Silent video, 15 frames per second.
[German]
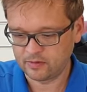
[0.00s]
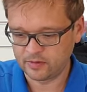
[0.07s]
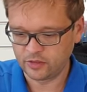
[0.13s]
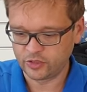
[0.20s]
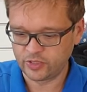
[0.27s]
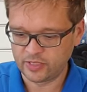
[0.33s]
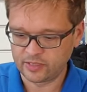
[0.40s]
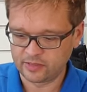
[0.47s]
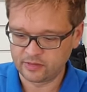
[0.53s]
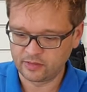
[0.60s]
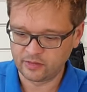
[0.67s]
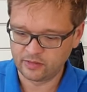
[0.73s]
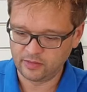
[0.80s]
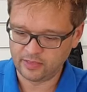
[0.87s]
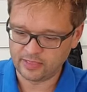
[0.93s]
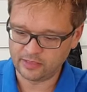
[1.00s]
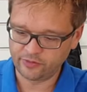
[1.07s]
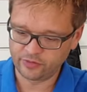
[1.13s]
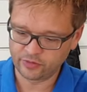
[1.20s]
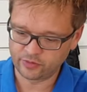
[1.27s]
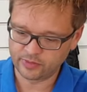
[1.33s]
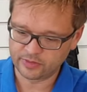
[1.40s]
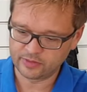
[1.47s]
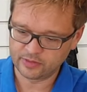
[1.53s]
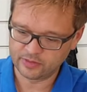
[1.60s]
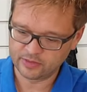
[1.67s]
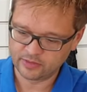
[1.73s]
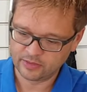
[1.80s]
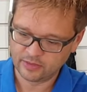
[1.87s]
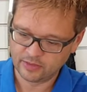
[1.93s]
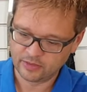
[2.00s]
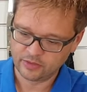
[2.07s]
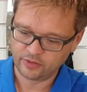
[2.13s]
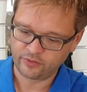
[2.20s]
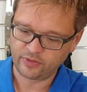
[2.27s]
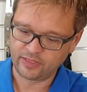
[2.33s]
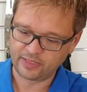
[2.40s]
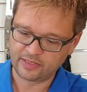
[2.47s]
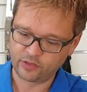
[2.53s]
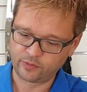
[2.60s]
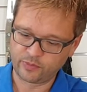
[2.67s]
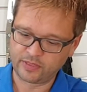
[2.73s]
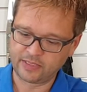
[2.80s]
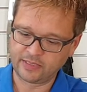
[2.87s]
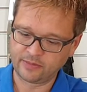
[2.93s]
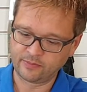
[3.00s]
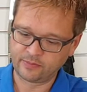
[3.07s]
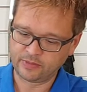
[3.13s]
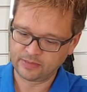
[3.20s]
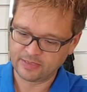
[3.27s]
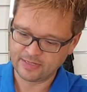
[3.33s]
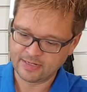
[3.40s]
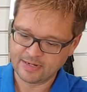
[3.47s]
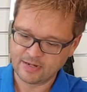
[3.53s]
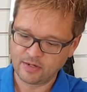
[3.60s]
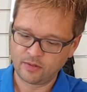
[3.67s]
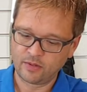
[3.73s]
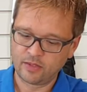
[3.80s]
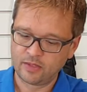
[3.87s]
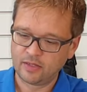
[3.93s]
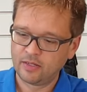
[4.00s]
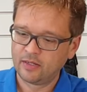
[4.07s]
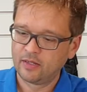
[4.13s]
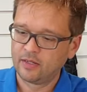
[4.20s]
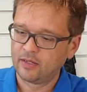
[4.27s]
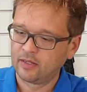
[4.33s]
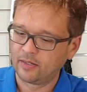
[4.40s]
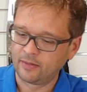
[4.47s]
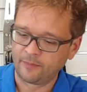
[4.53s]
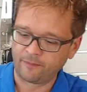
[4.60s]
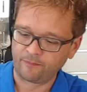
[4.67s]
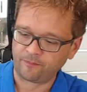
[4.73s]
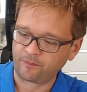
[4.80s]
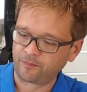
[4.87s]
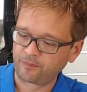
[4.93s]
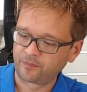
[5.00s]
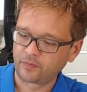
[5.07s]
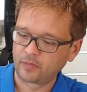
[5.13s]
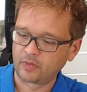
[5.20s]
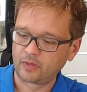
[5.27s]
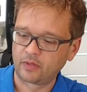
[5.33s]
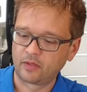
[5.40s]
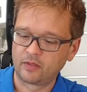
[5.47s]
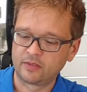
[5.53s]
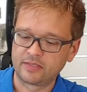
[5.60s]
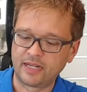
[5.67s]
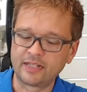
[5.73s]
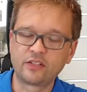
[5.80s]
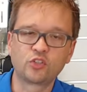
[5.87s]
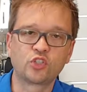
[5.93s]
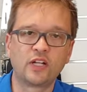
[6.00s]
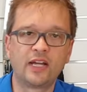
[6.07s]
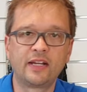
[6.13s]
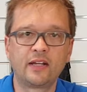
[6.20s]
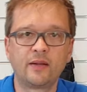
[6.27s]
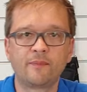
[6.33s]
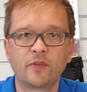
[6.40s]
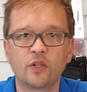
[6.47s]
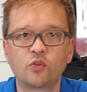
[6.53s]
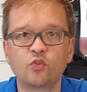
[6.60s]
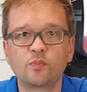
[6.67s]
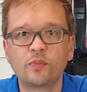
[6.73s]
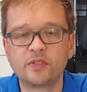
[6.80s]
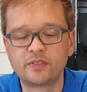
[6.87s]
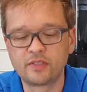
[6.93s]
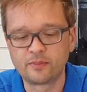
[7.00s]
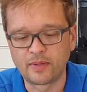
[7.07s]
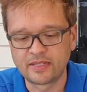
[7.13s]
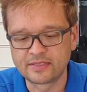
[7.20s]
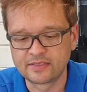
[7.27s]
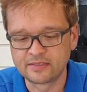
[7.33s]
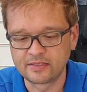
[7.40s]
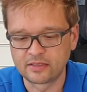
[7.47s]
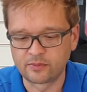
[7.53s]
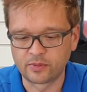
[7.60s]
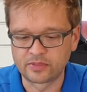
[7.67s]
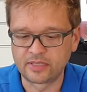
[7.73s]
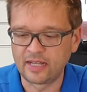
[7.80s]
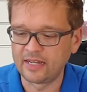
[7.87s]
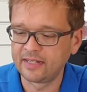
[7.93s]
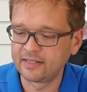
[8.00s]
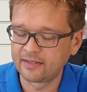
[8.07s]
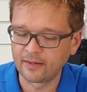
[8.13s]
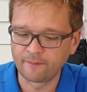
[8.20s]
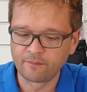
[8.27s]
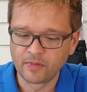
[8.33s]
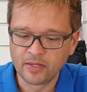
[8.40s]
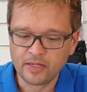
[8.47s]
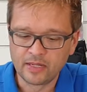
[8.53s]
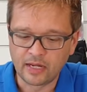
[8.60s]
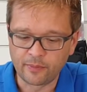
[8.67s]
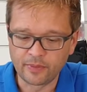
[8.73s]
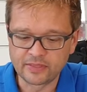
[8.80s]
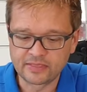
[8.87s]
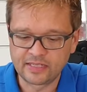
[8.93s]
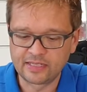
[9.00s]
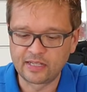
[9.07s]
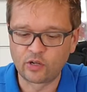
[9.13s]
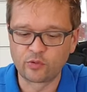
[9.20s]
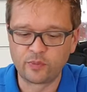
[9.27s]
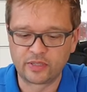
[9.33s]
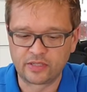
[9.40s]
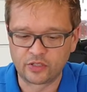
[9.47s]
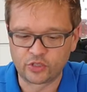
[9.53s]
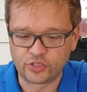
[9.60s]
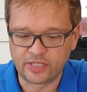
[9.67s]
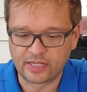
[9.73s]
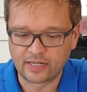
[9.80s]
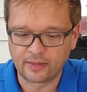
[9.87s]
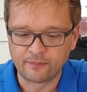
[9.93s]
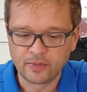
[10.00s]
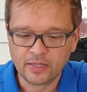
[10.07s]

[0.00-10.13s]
die Schere ist nicht ideal für sowas. Vielleicht auch mit einem ähm, Seitenschneider, da tut man sich meistens etwas leichter, aber es geht auch mit der Schere.